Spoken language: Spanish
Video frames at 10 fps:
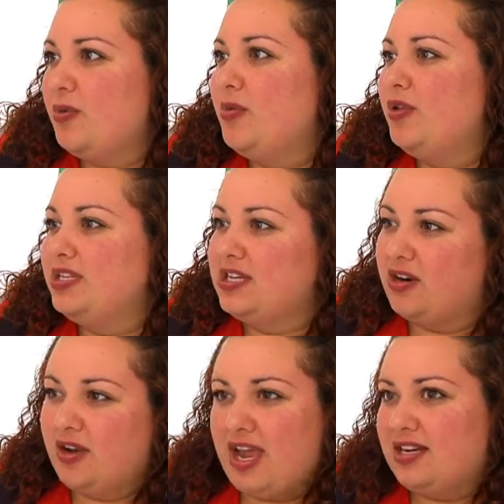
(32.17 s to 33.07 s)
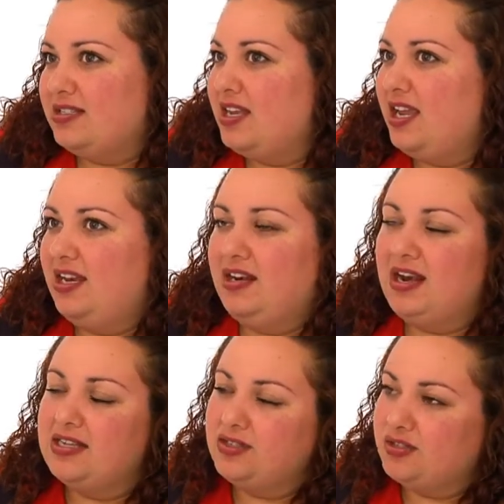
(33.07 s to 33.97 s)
cómo desarrollarse en la